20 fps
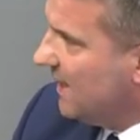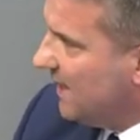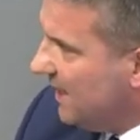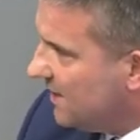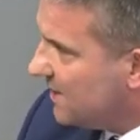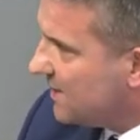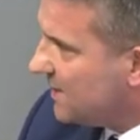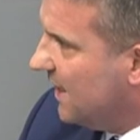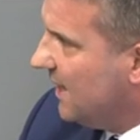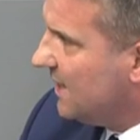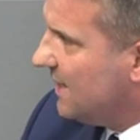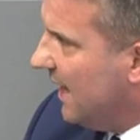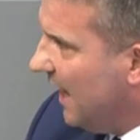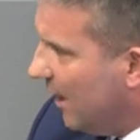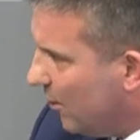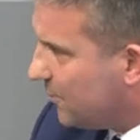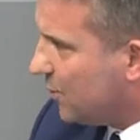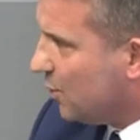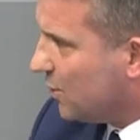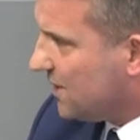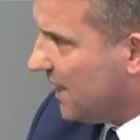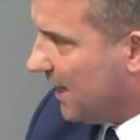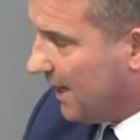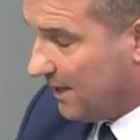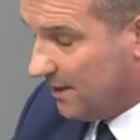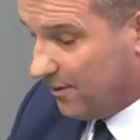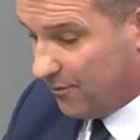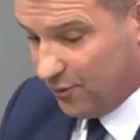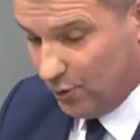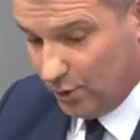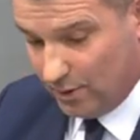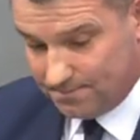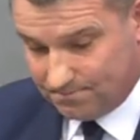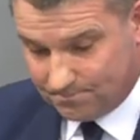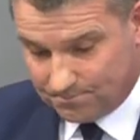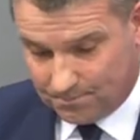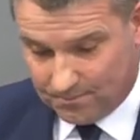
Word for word: ist die Hauptursache dafür.